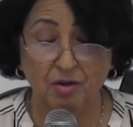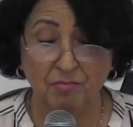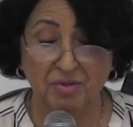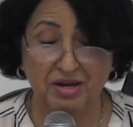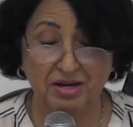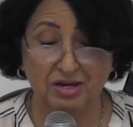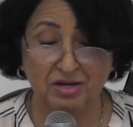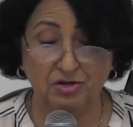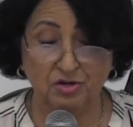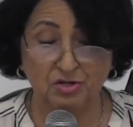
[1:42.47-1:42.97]

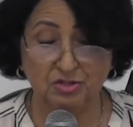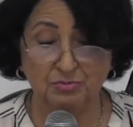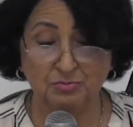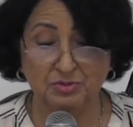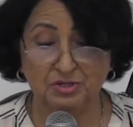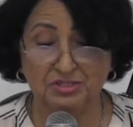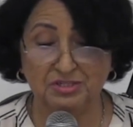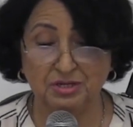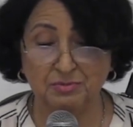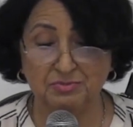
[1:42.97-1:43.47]
para que nós
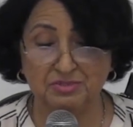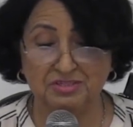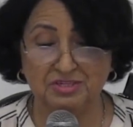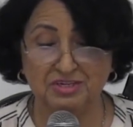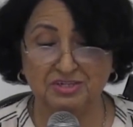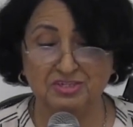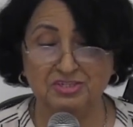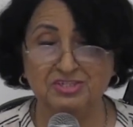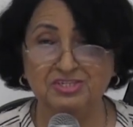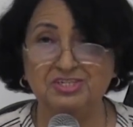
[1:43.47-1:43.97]
possamos
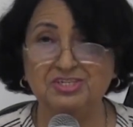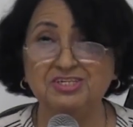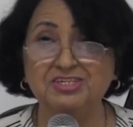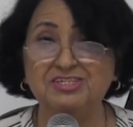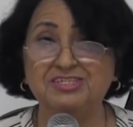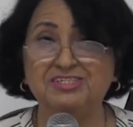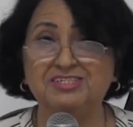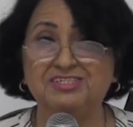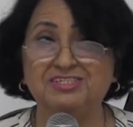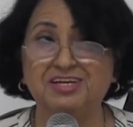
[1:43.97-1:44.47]
ter
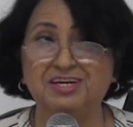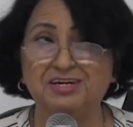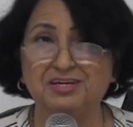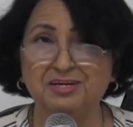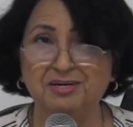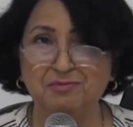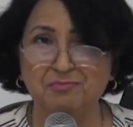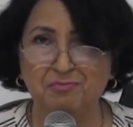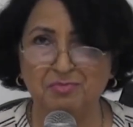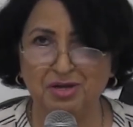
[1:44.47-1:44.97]

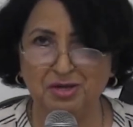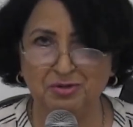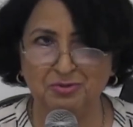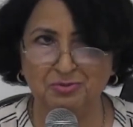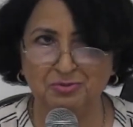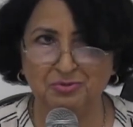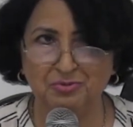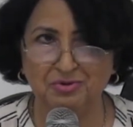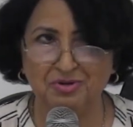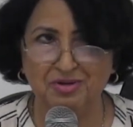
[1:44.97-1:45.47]

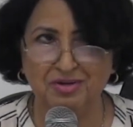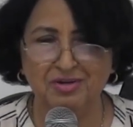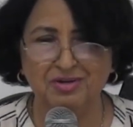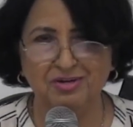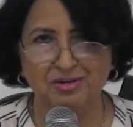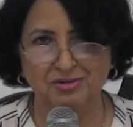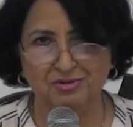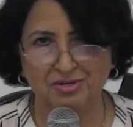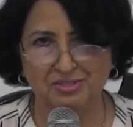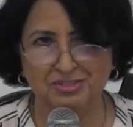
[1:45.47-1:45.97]
discernimento
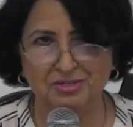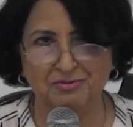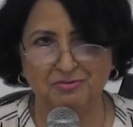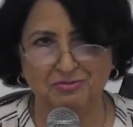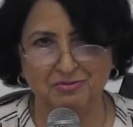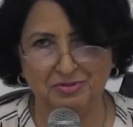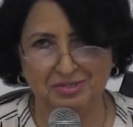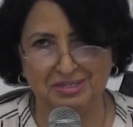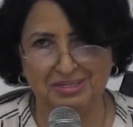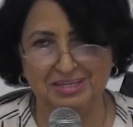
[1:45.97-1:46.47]
na nossa
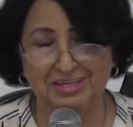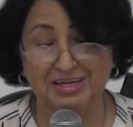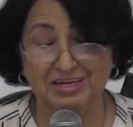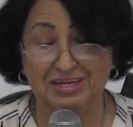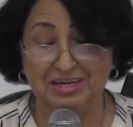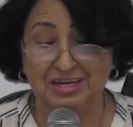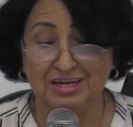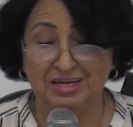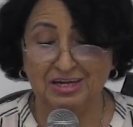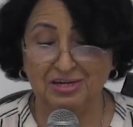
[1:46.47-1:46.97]
vida
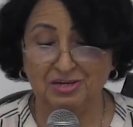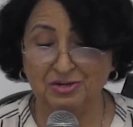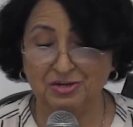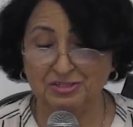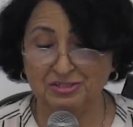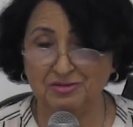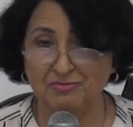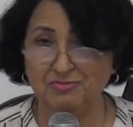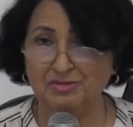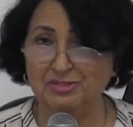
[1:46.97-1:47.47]
e
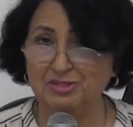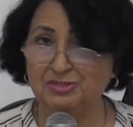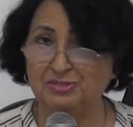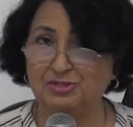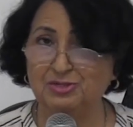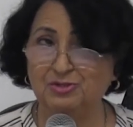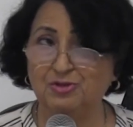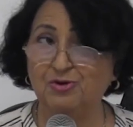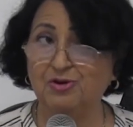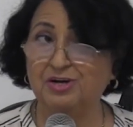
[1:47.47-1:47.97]
nossa vida
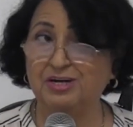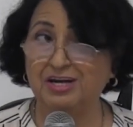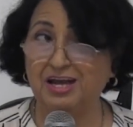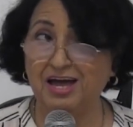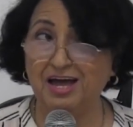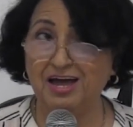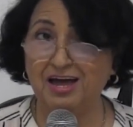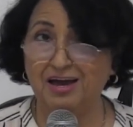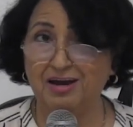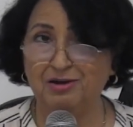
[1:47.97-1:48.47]
se
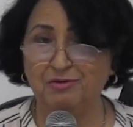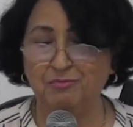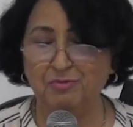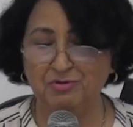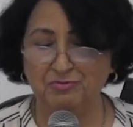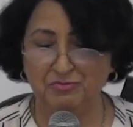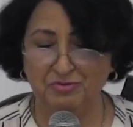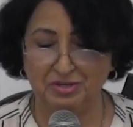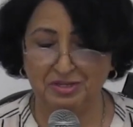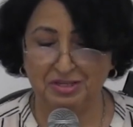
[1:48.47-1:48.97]
tornar
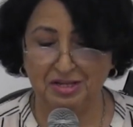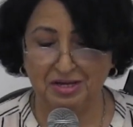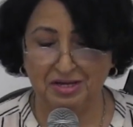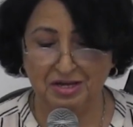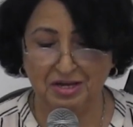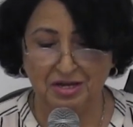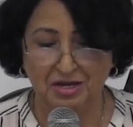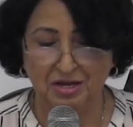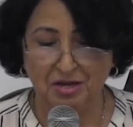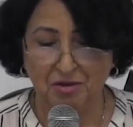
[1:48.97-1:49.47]
uma vida
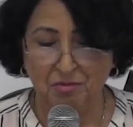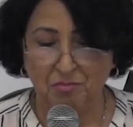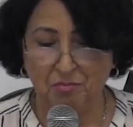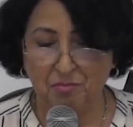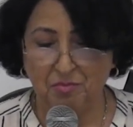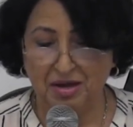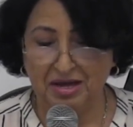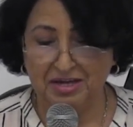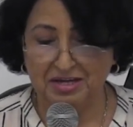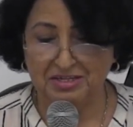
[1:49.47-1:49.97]

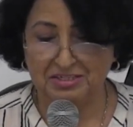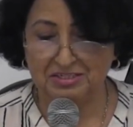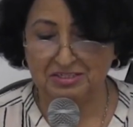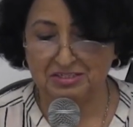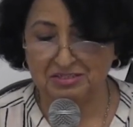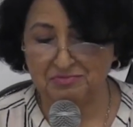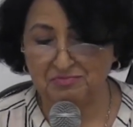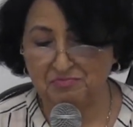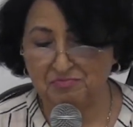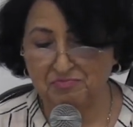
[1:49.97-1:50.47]

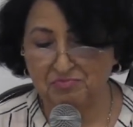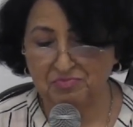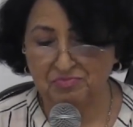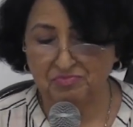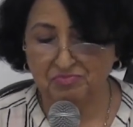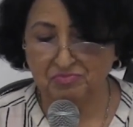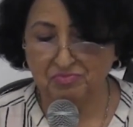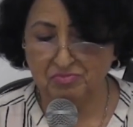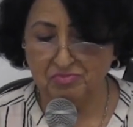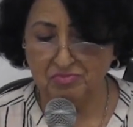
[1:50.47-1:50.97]
mais
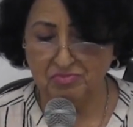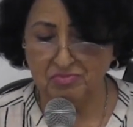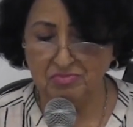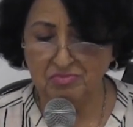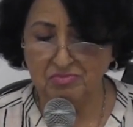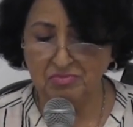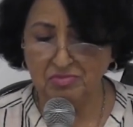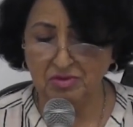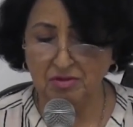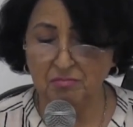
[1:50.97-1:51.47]

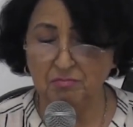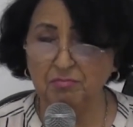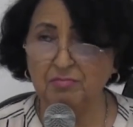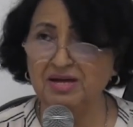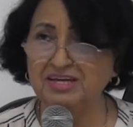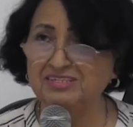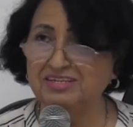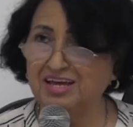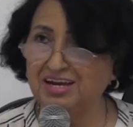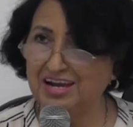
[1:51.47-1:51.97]

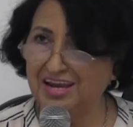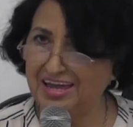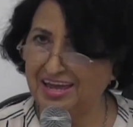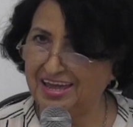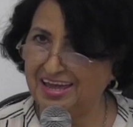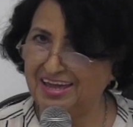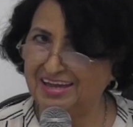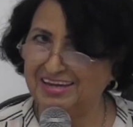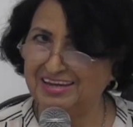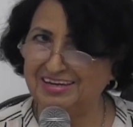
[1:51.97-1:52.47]
mais
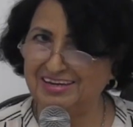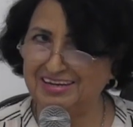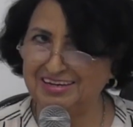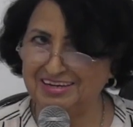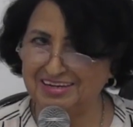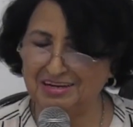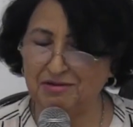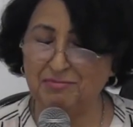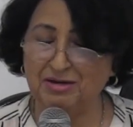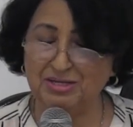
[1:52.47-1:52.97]
alegre,
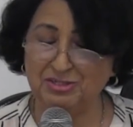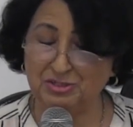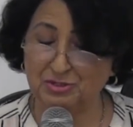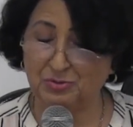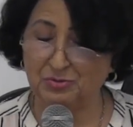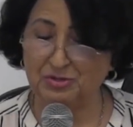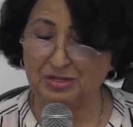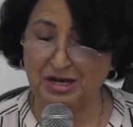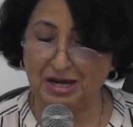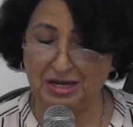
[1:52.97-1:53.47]
mais
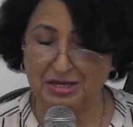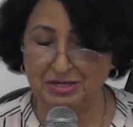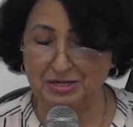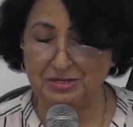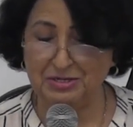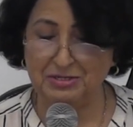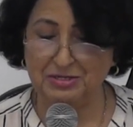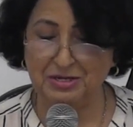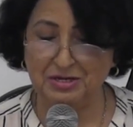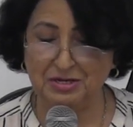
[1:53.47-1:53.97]

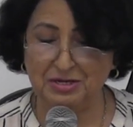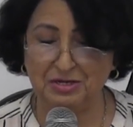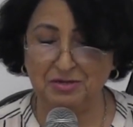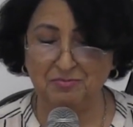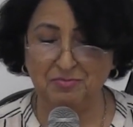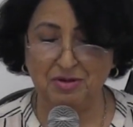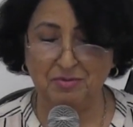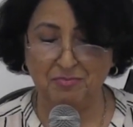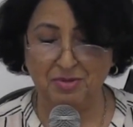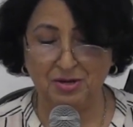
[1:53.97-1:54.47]
descontraída e
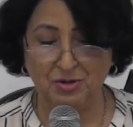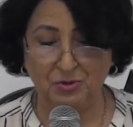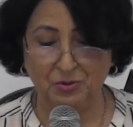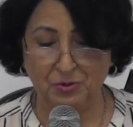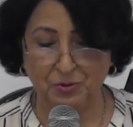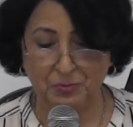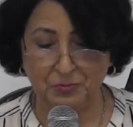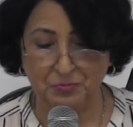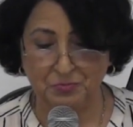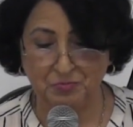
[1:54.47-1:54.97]
bem
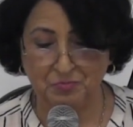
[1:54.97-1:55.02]
melhor.